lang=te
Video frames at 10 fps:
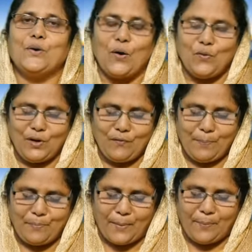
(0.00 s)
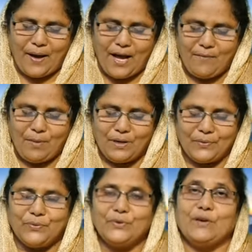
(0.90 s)
గౌరవ
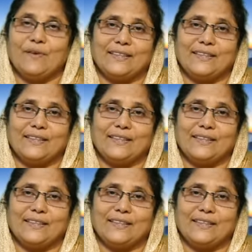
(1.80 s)
ప్రభావములను నీవు